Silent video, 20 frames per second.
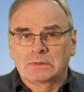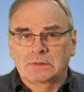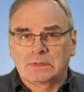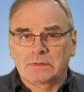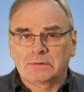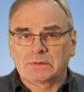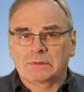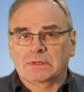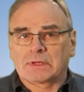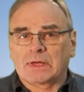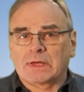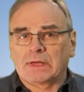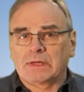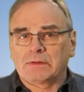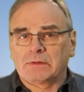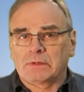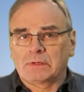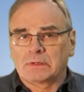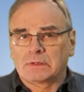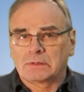Diese
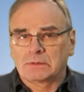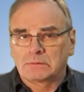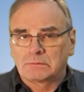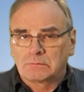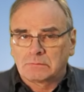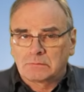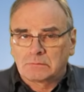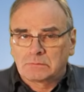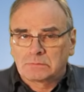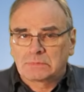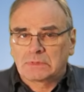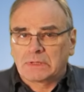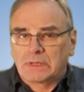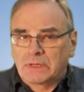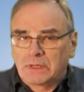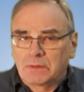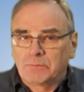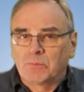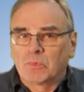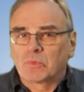drei
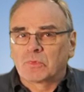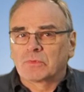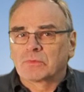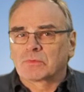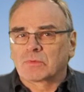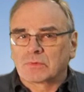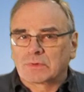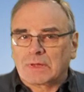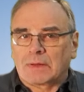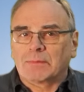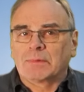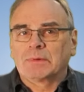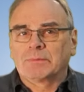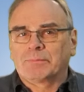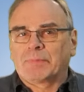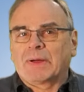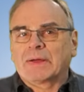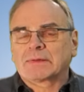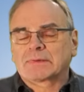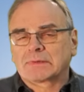Dinge müssen
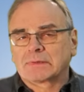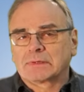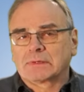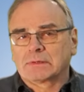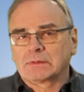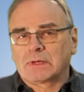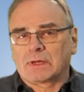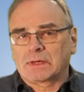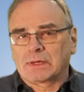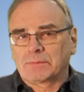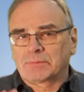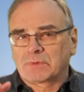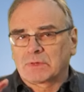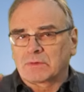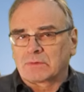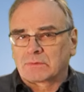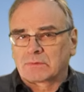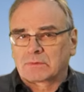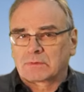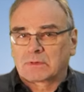zusammenpassen, da gibt
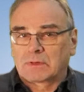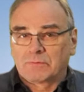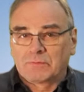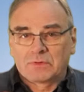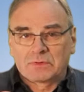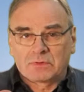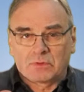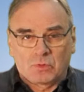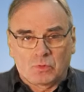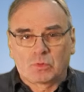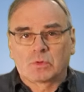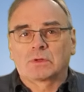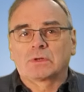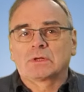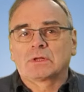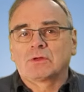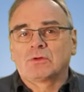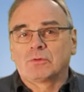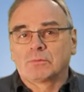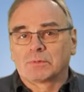es gewisse
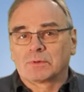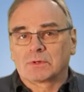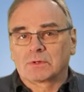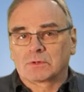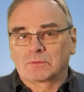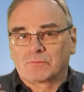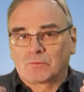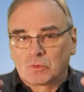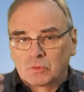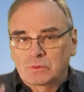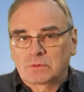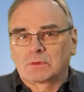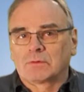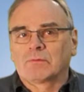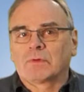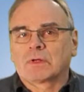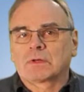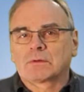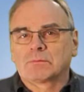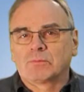Hürden, die überwunden
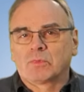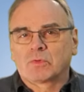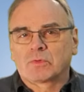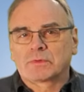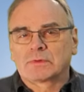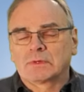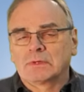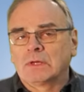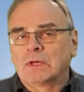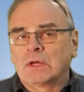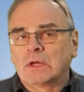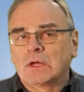werden müssen.